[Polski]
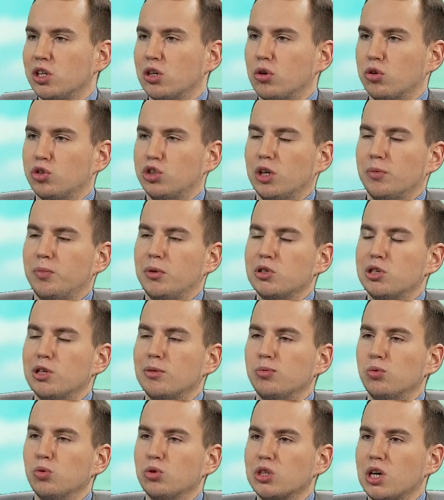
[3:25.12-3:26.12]
dla rodzin
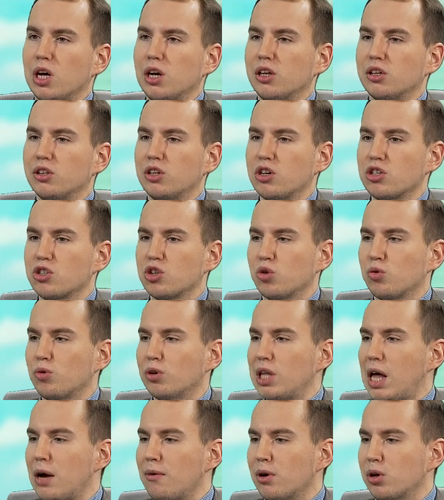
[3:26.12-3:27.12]
500+, ale też
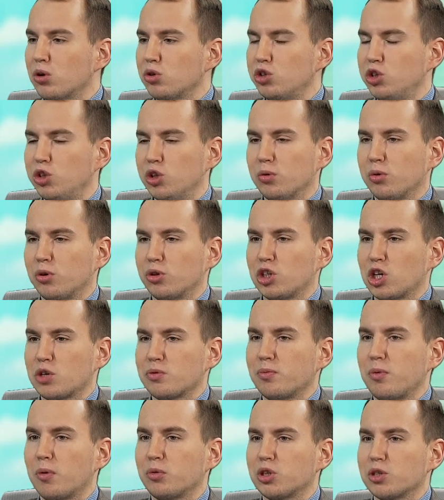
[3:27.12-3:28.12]
dokładała rodzinom,
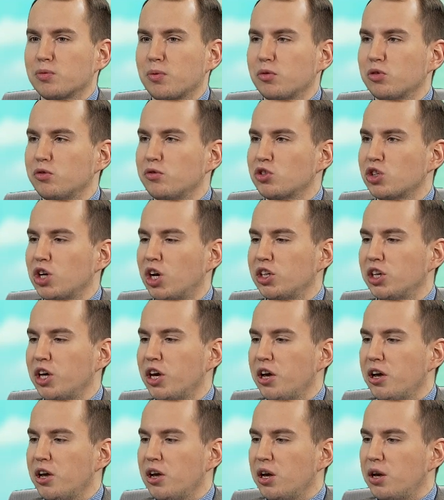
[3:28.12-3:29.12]
chociażby poprzez
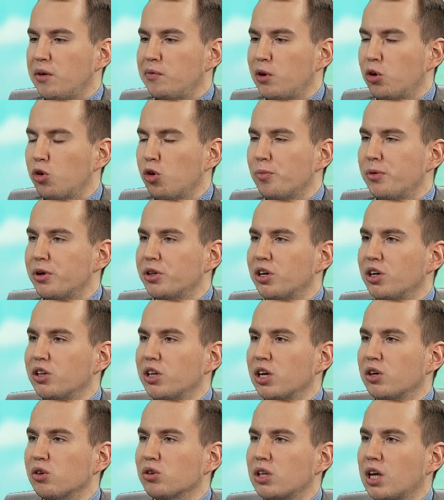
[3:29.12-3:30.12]
podwyższanie wieku
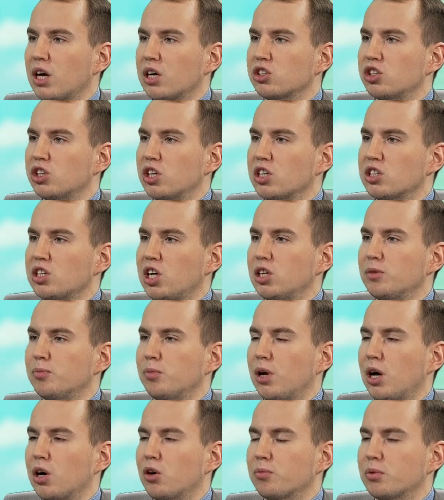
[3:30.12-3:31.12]
emerytalnego, tak, gdzie kazali
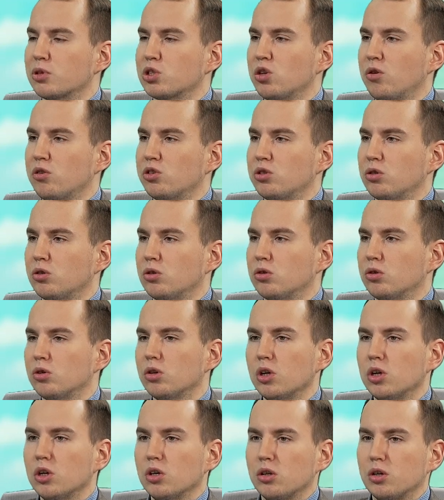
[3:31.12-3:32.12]
Polakom pracować no,
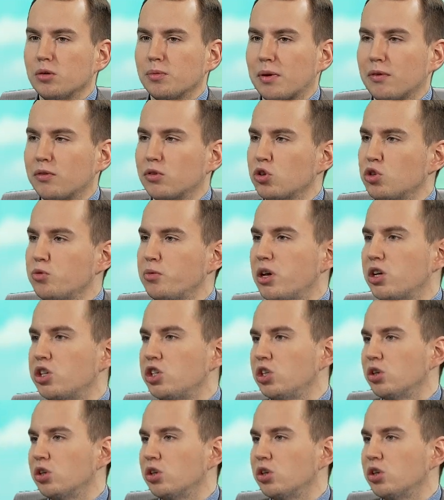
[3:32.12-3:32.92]
prawie do śmierci